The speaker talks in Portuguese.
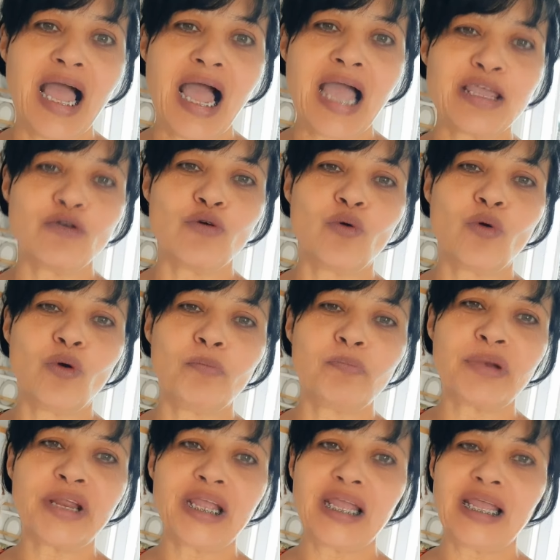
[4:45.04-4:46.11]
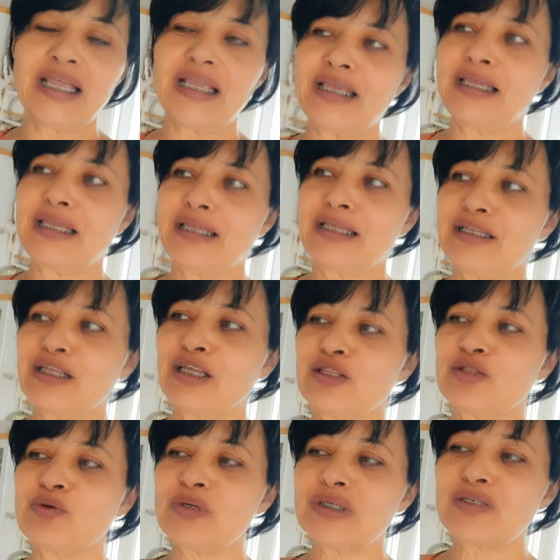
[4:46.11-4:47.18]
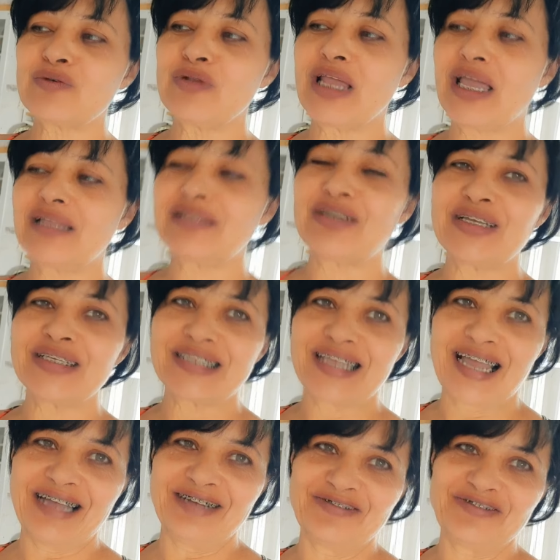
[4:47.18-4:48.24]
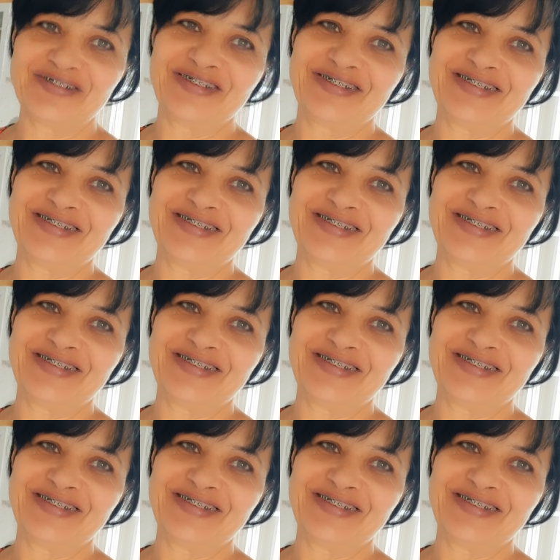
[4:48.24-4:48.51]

Aí eu comprei duas colheres e dois garfos.